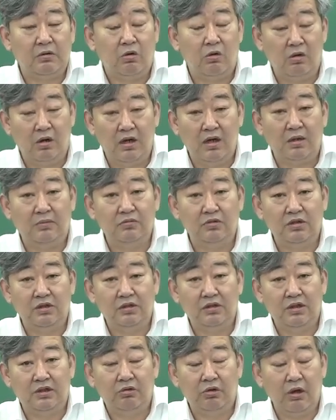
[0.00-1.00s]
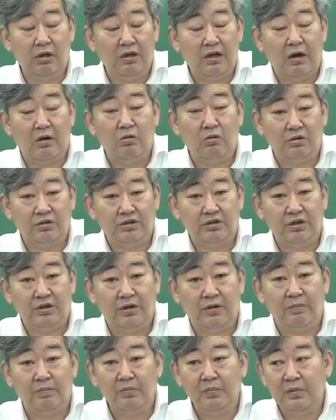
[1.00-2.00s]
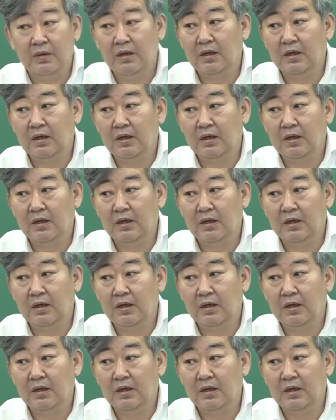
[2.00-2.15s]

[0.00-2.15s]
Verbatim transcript: 곤란한 문제들이 꽤 나오고 있어요.